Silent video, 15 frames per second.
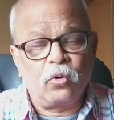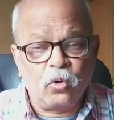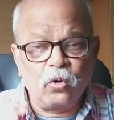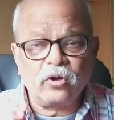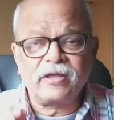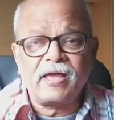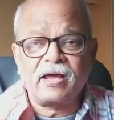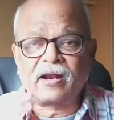
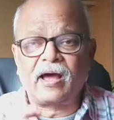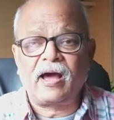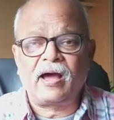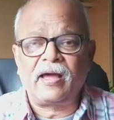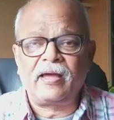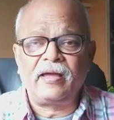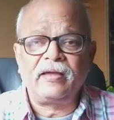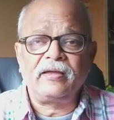हो क्या
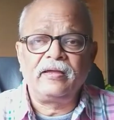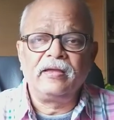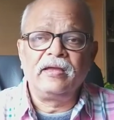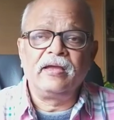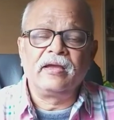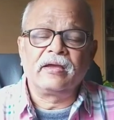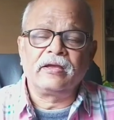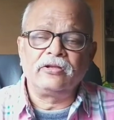रहा है
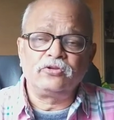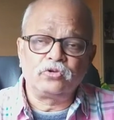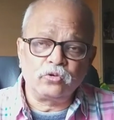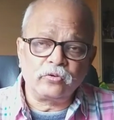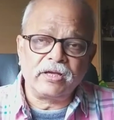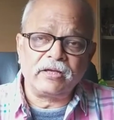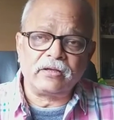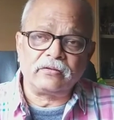कि
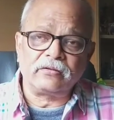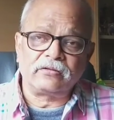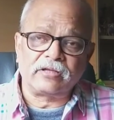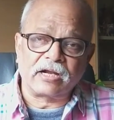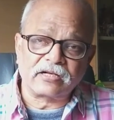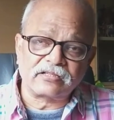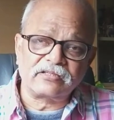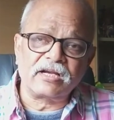चूँकि
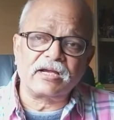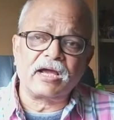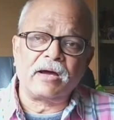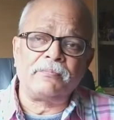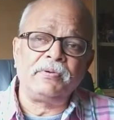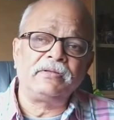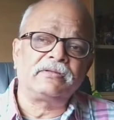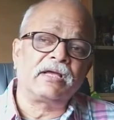दर्शक
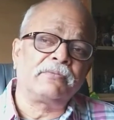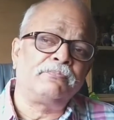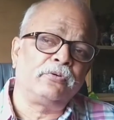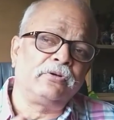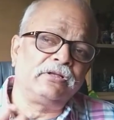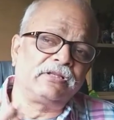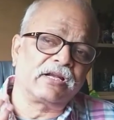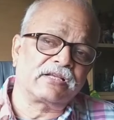अभी तक
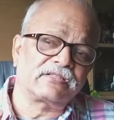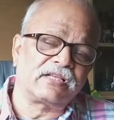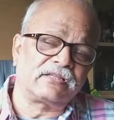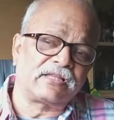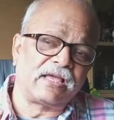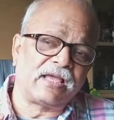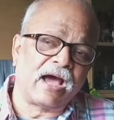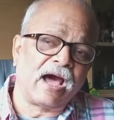पूरी तरह से
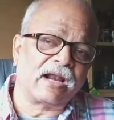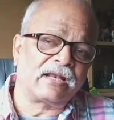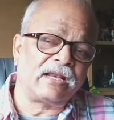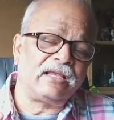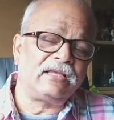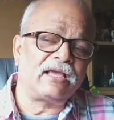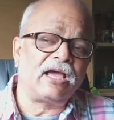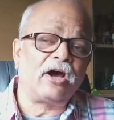तैयार
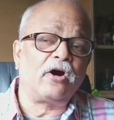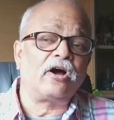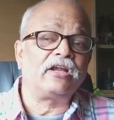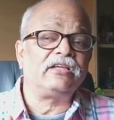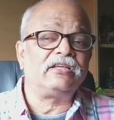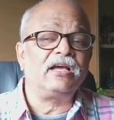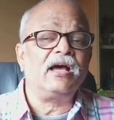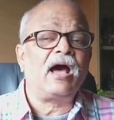नहीं है और
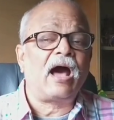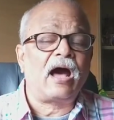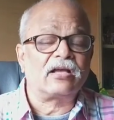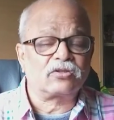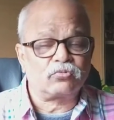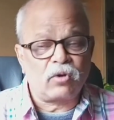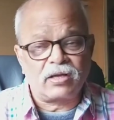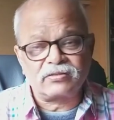यह
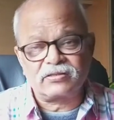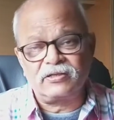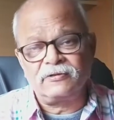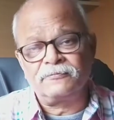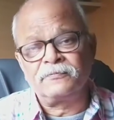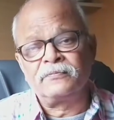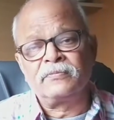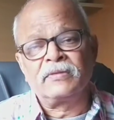आश्वासन